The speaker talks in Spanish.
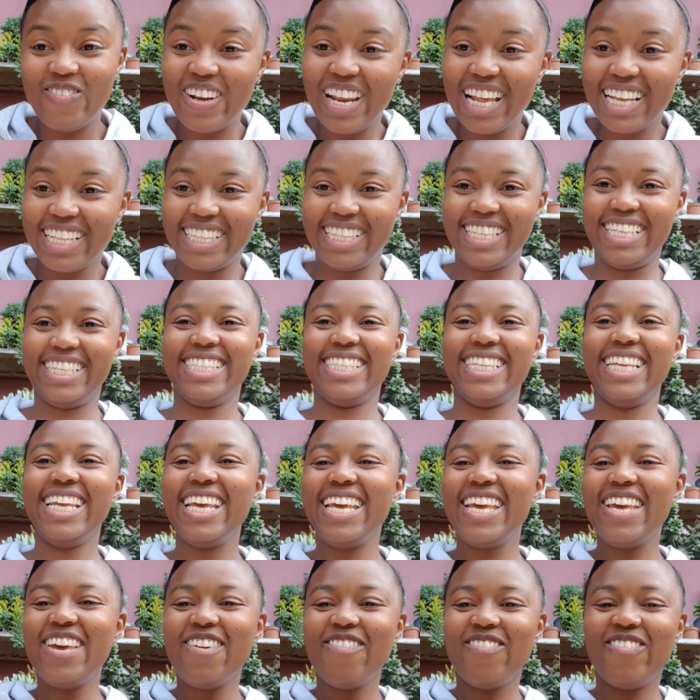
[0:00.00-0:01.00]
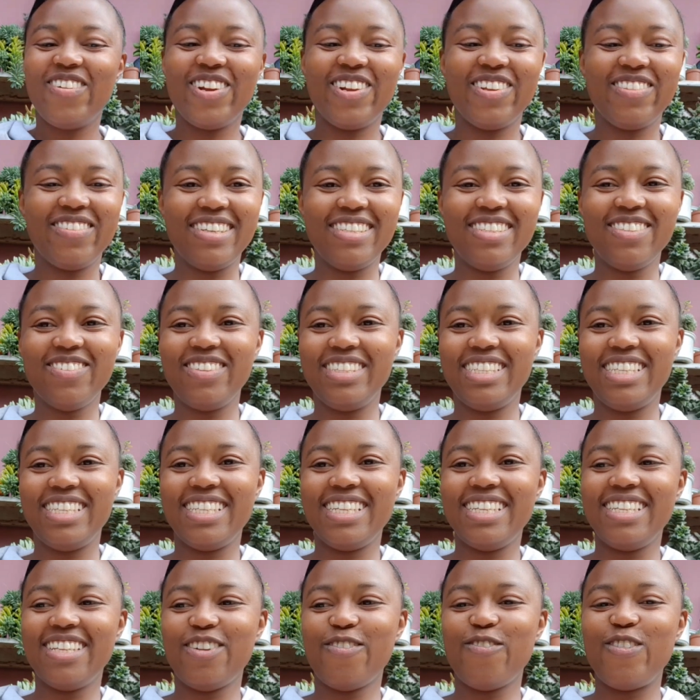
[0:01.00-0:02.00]
plantas, pero no hay
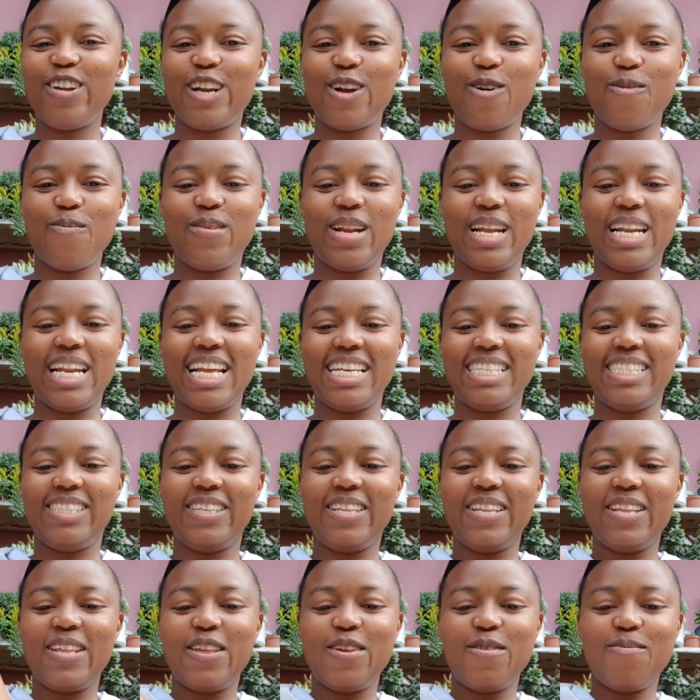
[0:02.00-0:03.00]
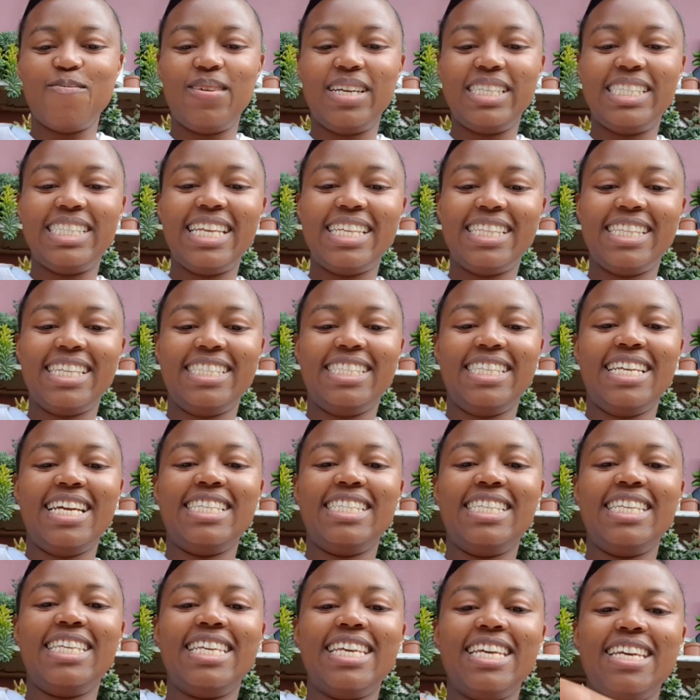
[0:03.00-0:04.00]
suficiente dinero para comprar las macetas,
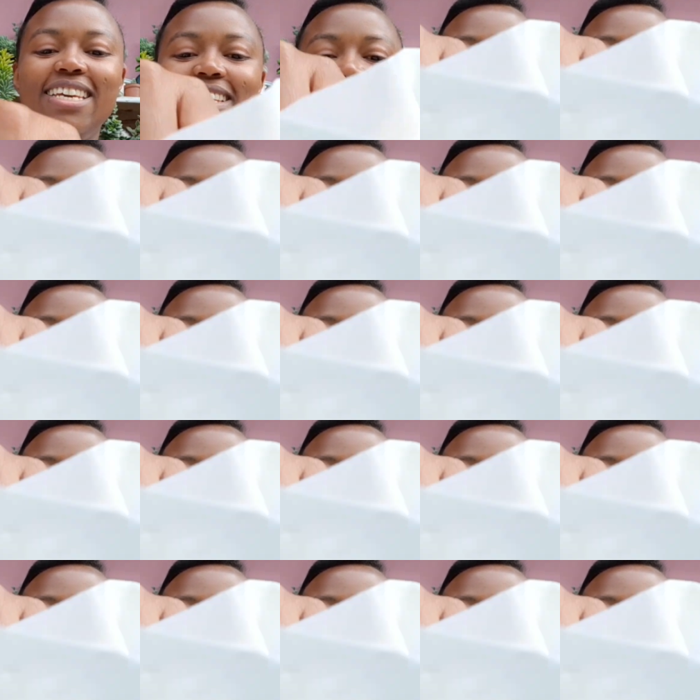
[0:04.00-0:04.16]
así que